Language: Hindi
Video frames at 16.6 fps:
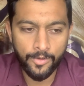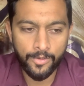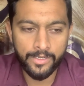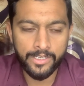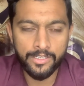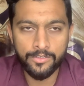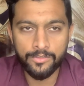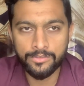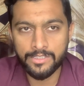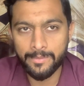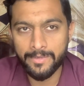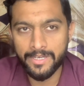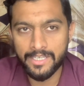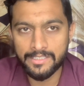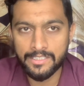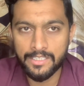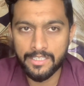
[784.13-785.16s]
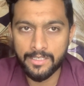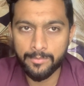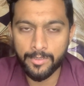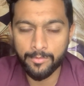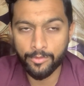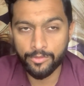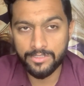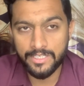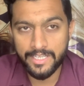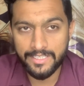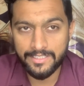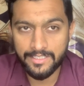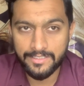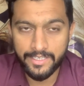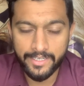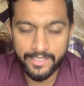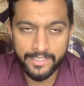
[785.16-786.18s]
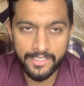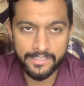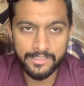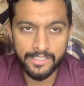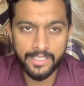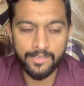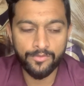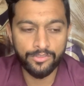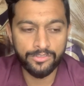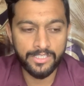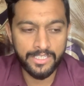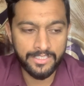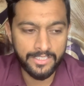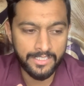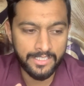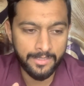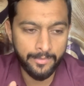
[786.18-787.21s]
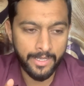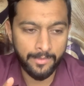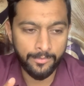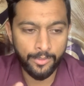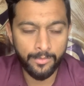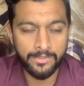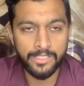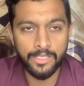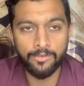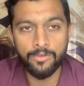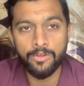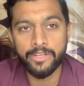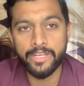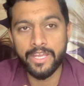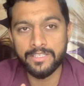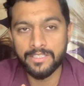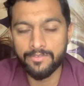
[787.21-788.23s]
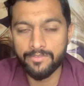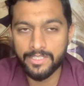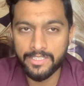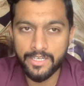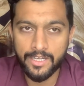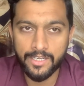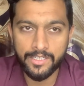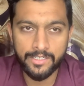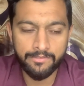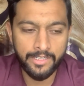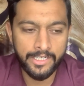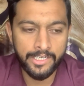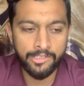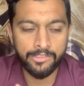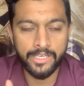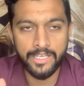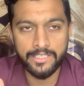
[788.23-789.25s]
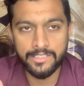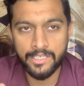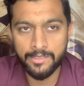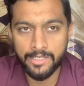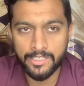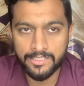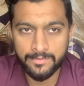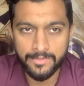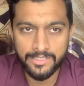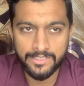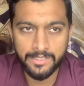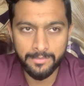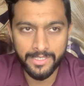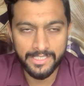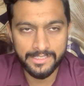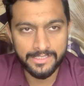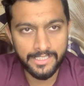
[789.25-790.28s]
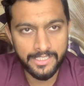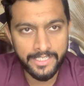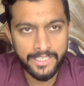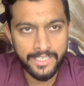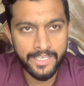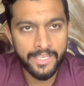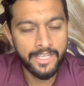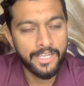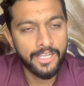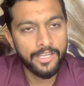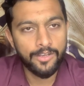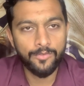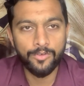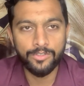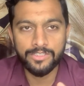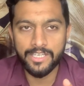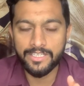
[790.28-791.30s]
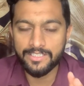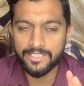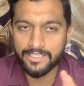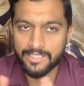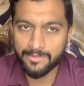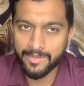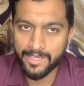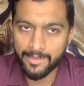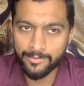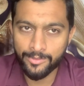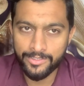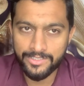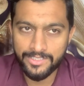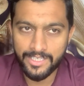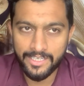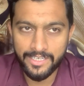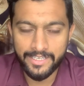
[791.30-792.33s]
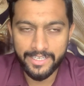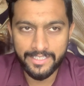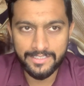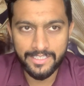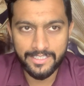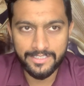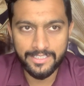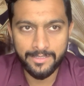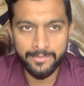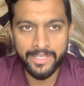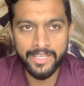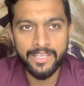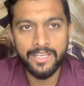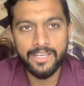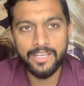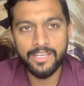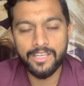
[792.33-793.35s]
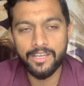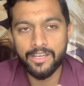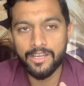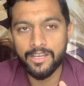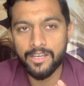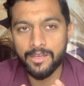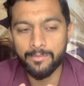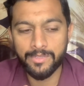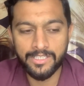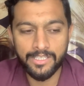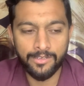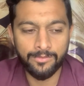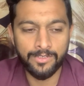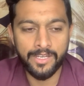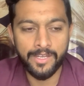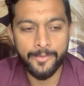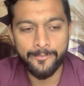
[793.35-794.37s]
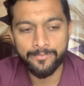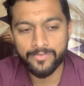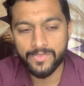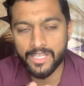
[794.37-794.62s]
और उसके बाद प्रपोज़ल कैसे सेंड करते हैं वो सारी चीज़ें मैं आपको बताऊंगा और कैसे विदड्रा करवाना है और कैसे कस्टमर से बात करनी है वो सारी चीज़ें मैं आपको इंशाल्लाह नेक्स्ट लेक्चर में बताऊंगा